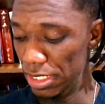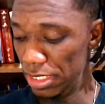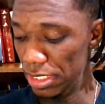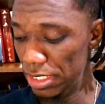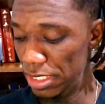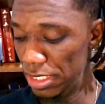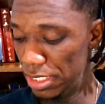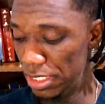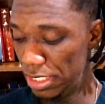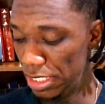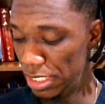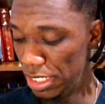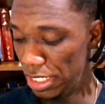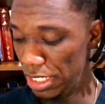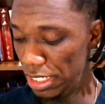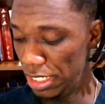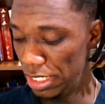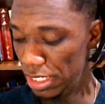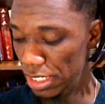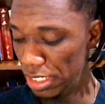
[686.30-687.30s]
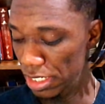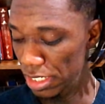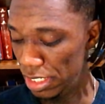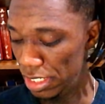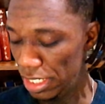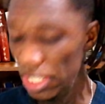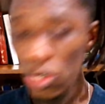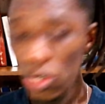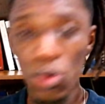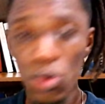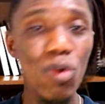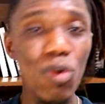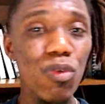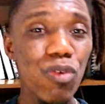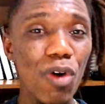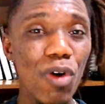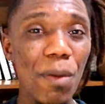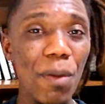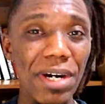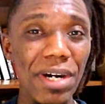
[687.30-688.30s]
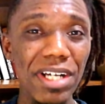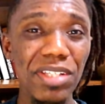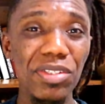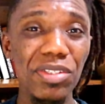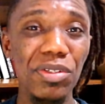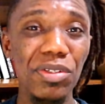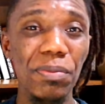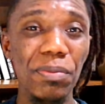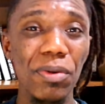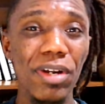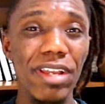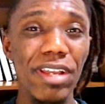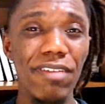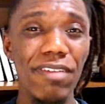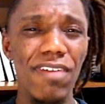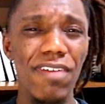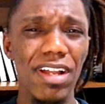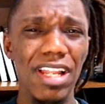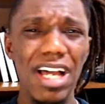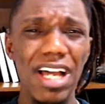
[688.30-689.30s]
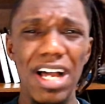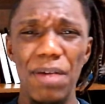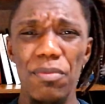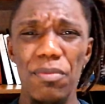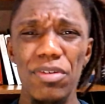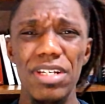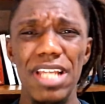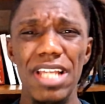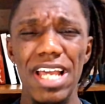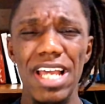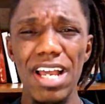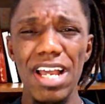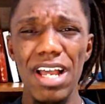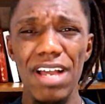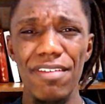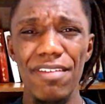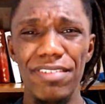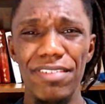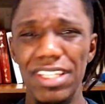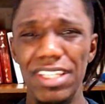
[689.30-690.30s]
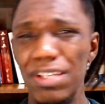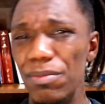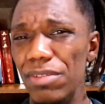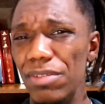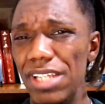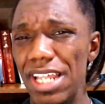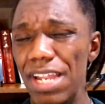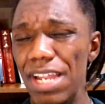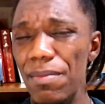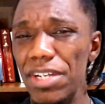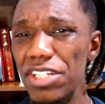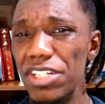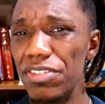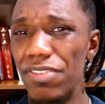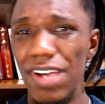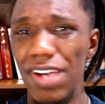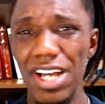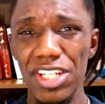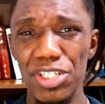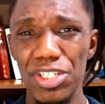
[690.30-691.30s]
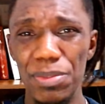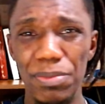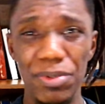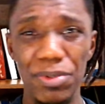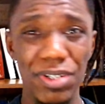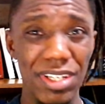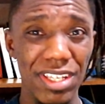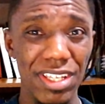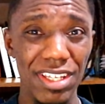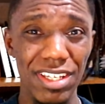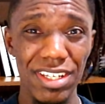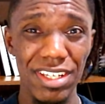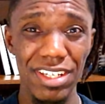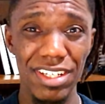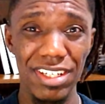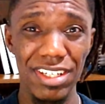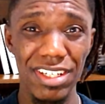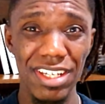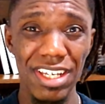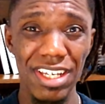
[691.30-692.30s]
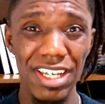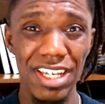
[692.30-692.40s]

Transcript: se inconformando porque falar ah, mulher, a vida da mulher é mais fácil porque